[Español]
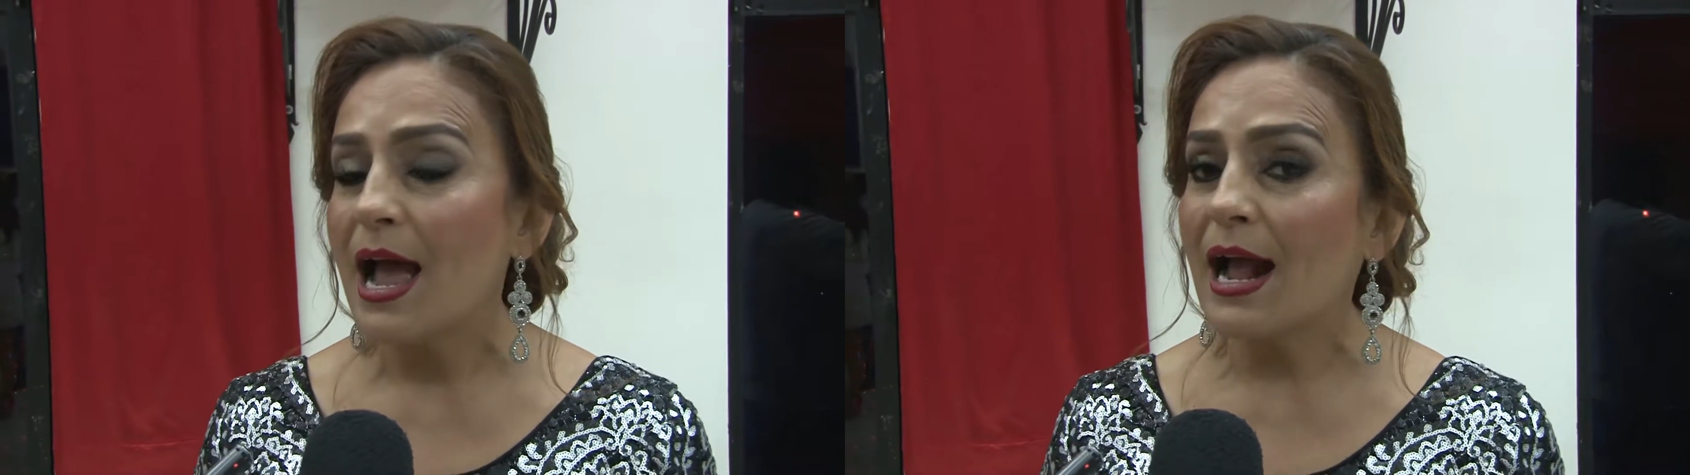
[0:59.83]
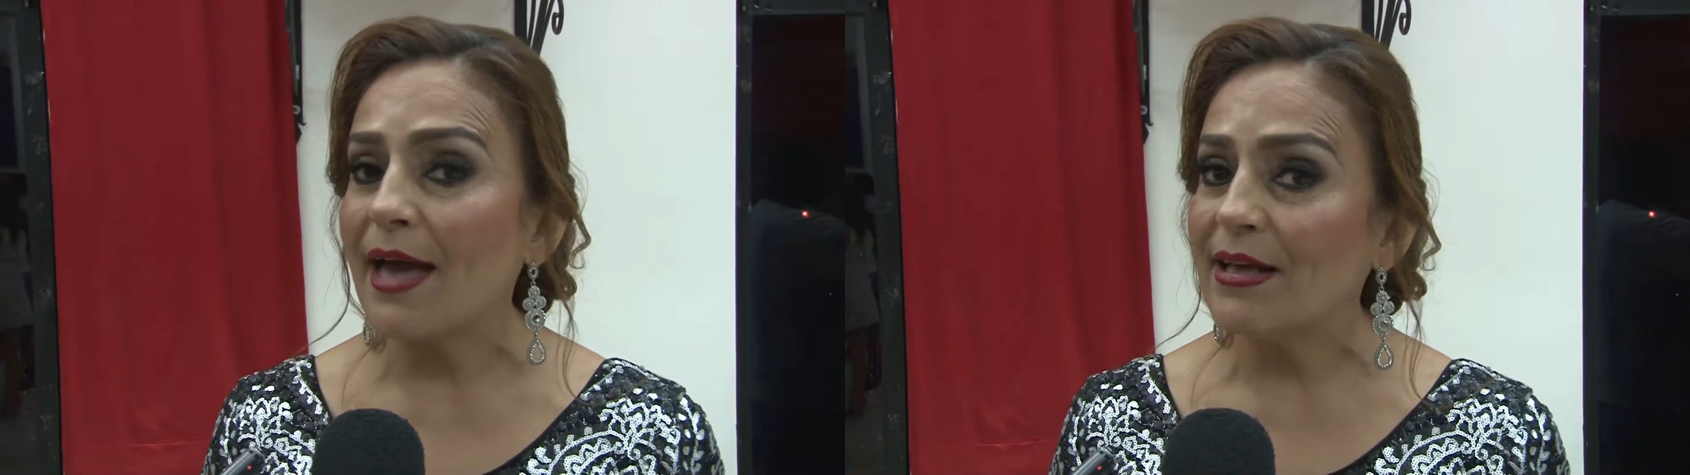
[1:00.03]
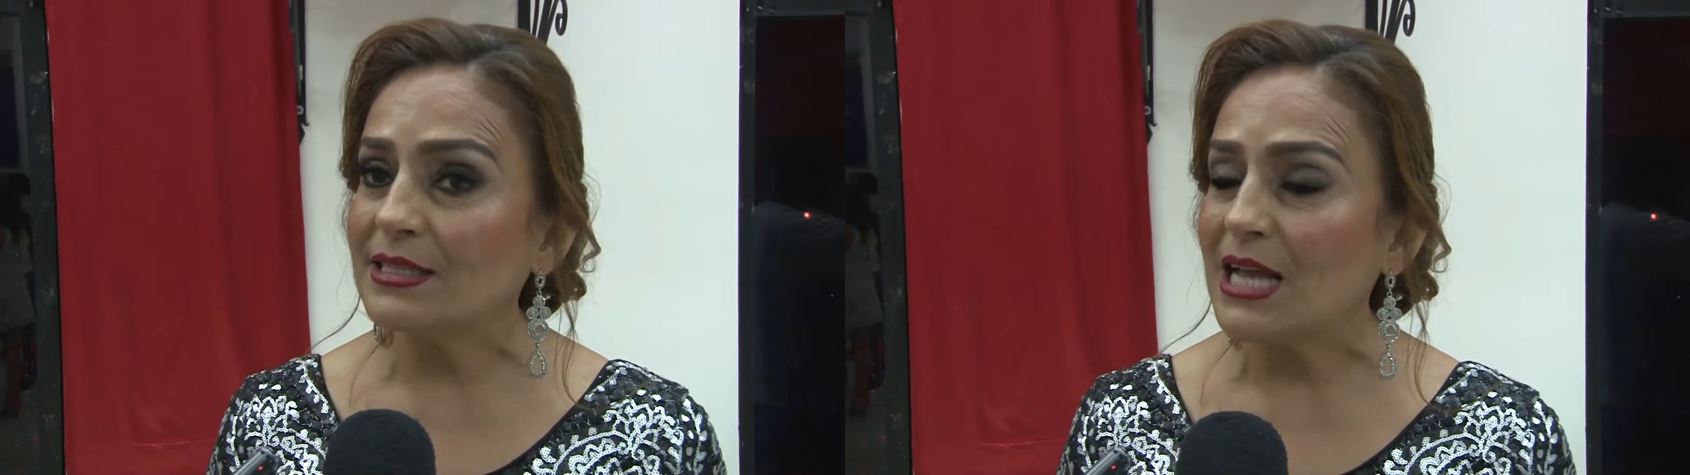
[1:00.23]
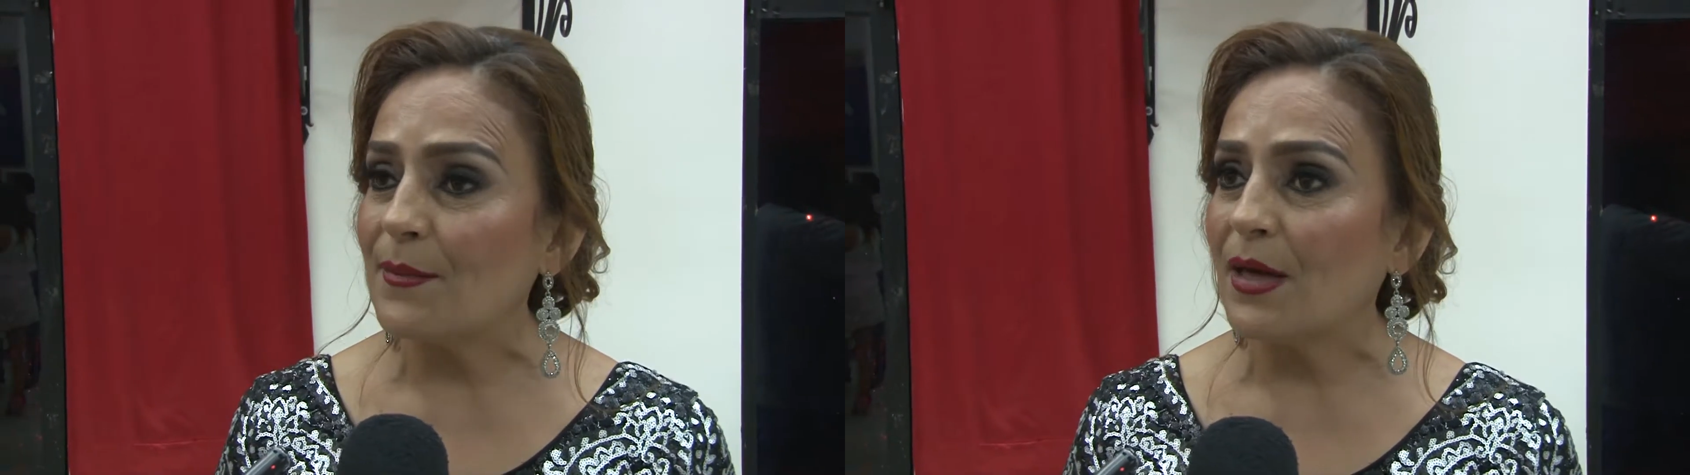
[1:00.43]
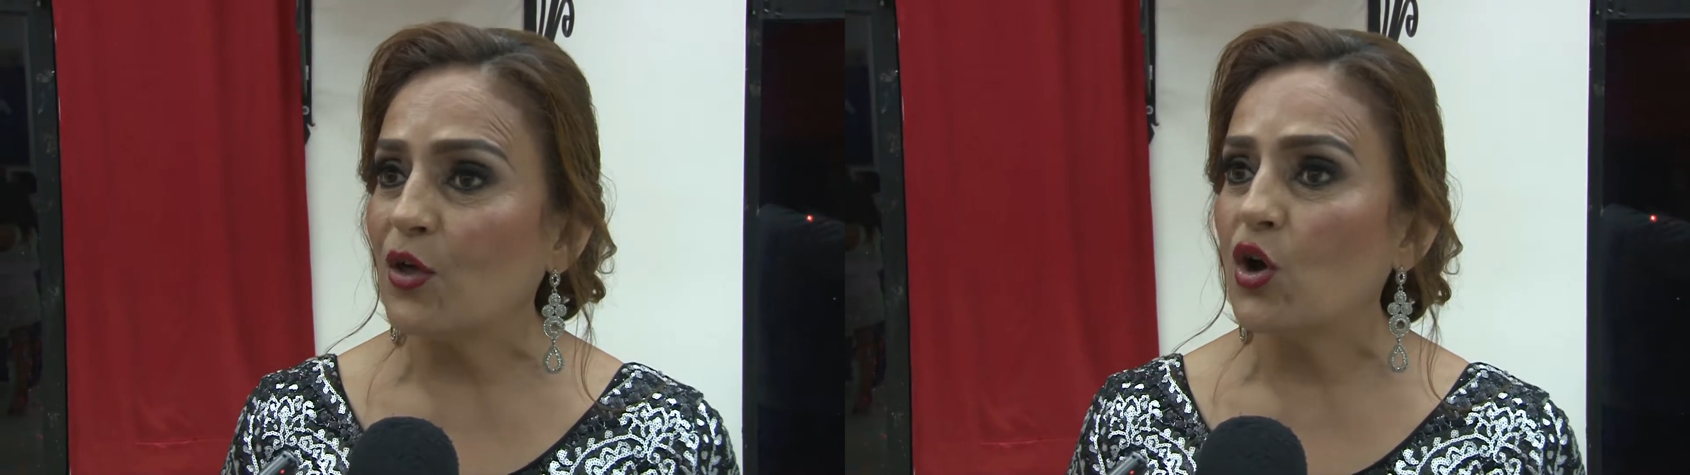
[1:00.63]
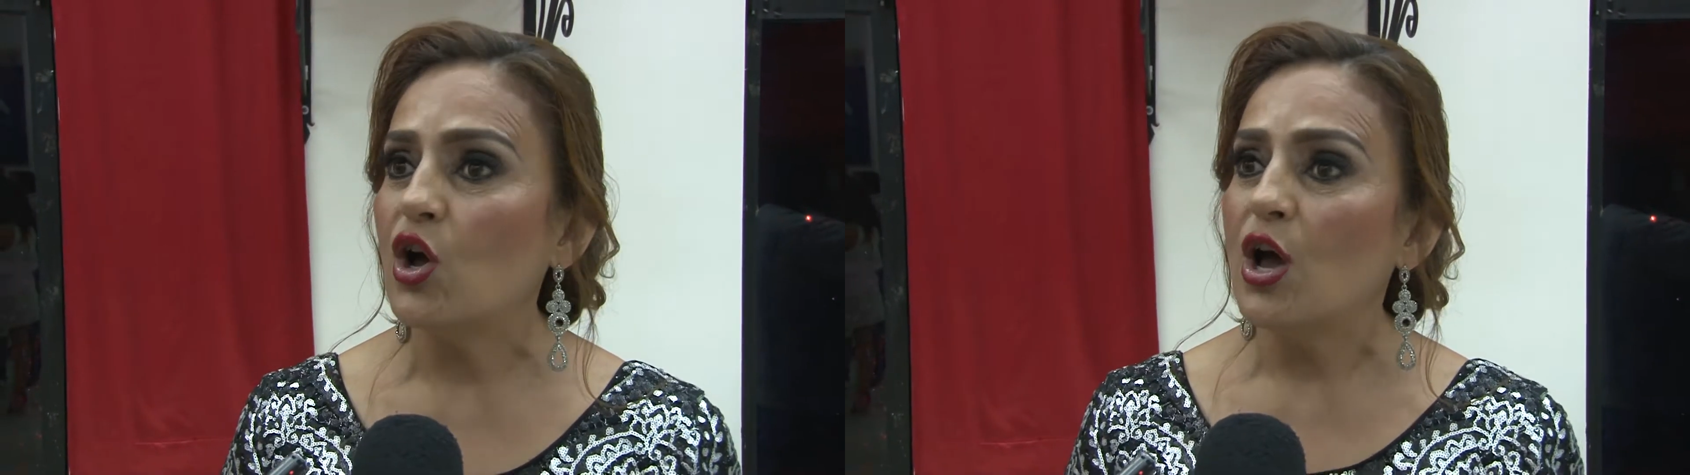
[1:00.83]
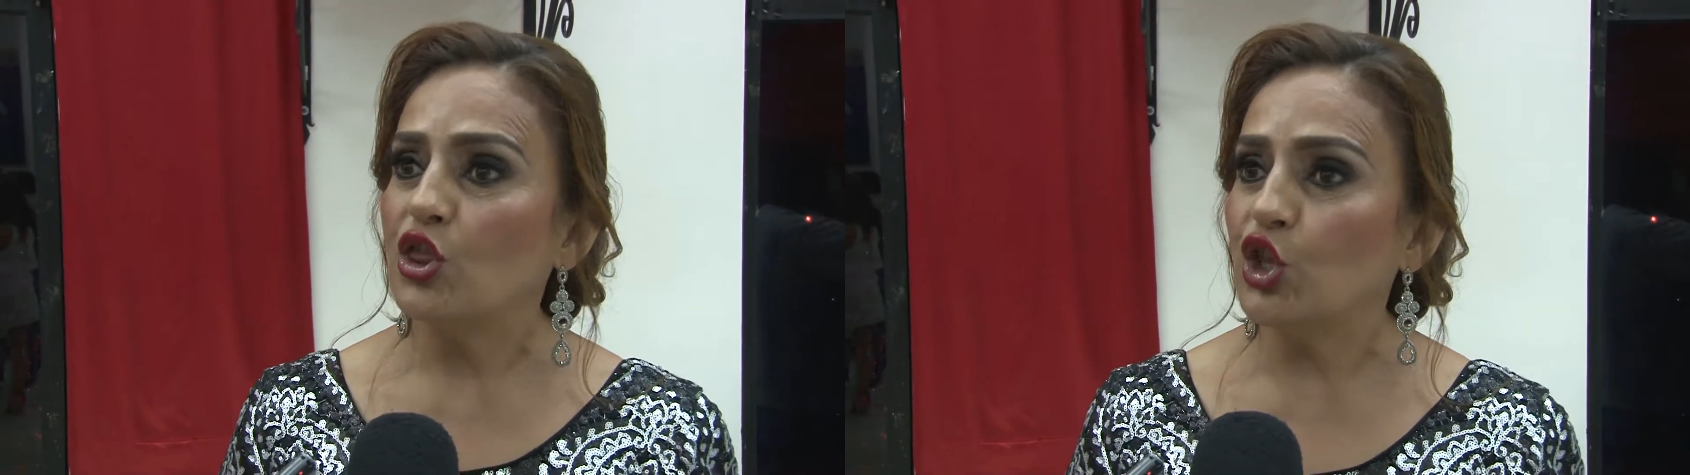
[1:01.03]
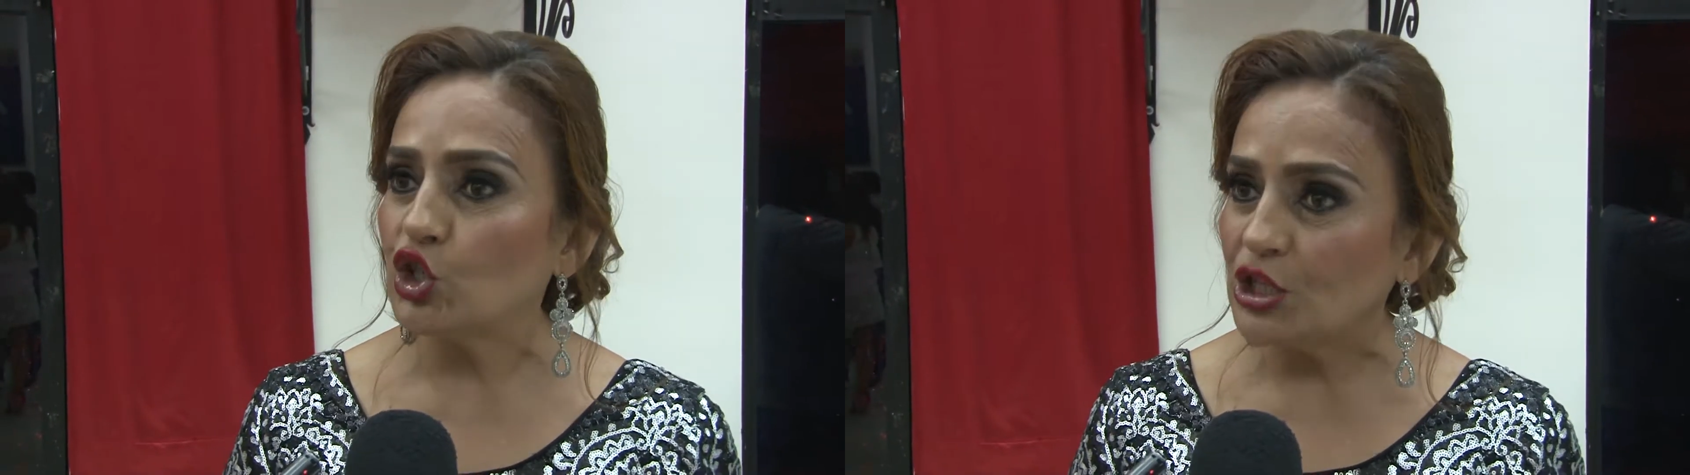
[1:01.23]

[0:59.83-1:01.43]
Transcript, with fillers: cada sábado dos